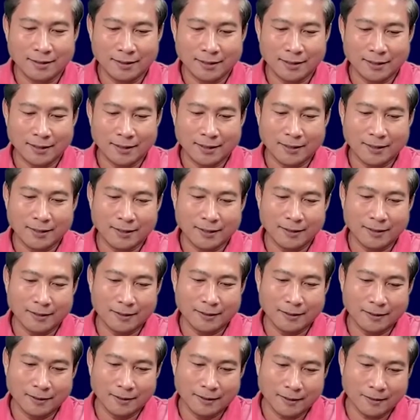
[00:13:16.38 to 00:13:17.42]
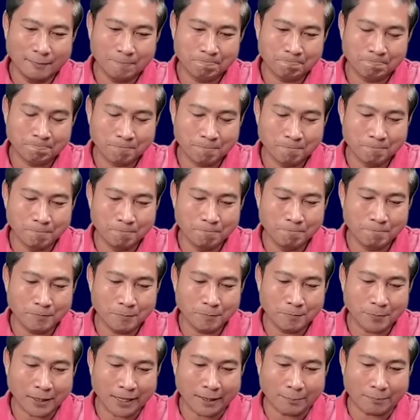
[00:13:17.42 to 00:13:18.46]
ờ
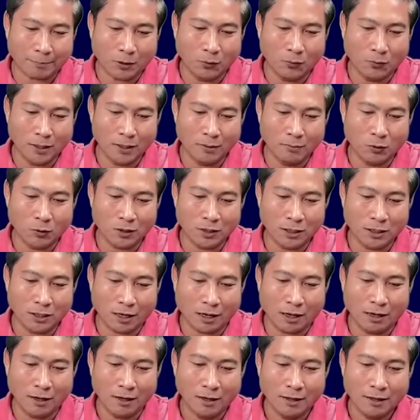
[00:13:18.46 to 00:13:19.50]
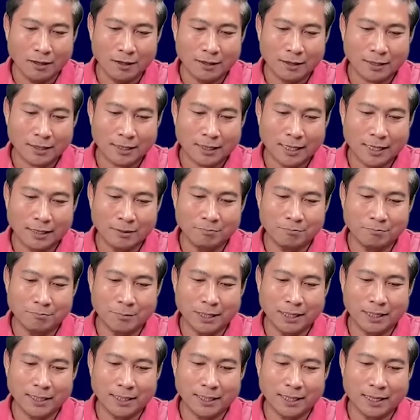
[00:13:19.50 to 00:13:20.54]
thì khui môn cho đầm
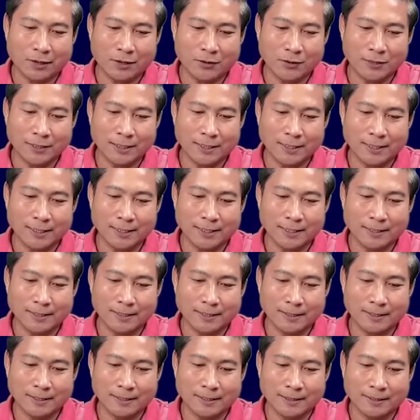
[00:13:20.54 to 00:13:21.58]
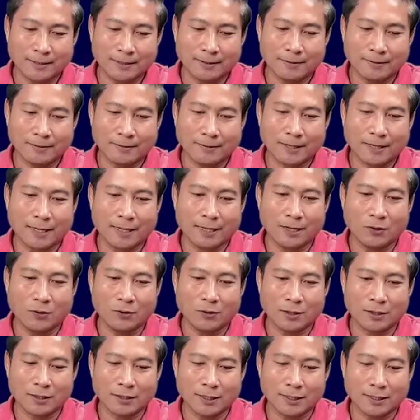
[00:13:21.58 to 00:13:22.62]
bay ỏi ờ khải
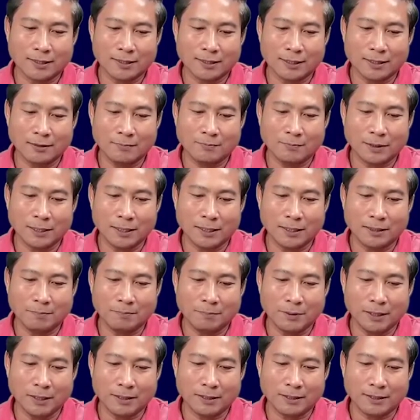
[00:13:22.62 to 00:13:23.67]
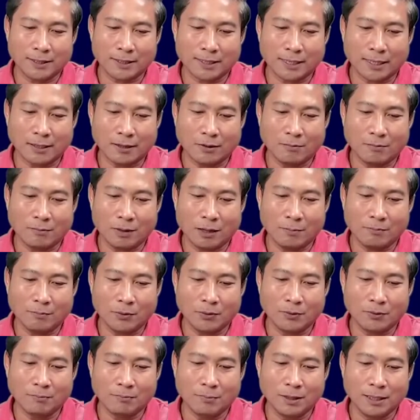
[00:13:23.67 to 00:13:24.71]
lôn tích tới bà dì appeal tích khải lô bom
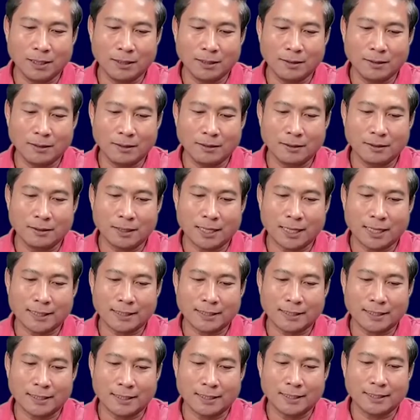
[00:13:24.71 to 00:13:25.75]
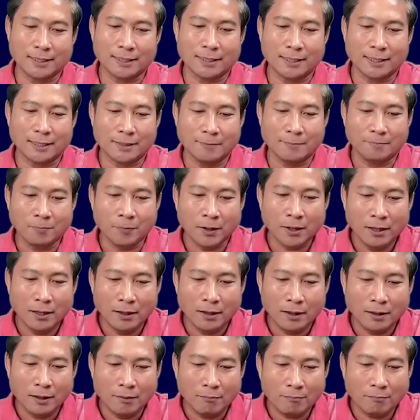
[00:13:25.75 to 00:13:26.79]
ôn mưa can trơn chân
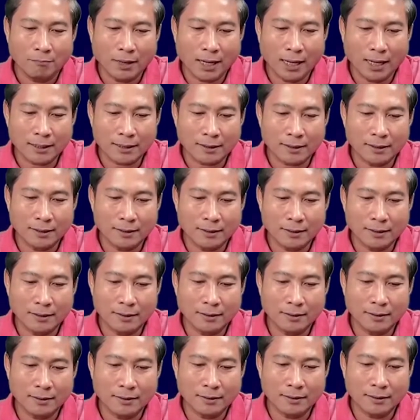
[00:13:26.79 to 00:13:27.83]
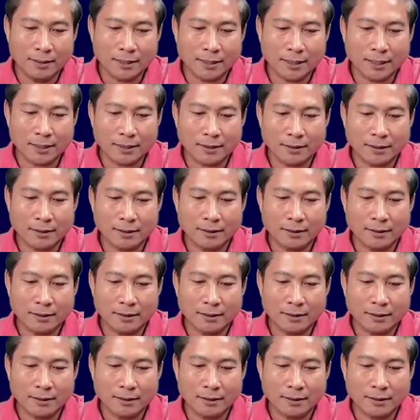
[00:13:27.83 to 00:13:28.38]
bạn ờ rất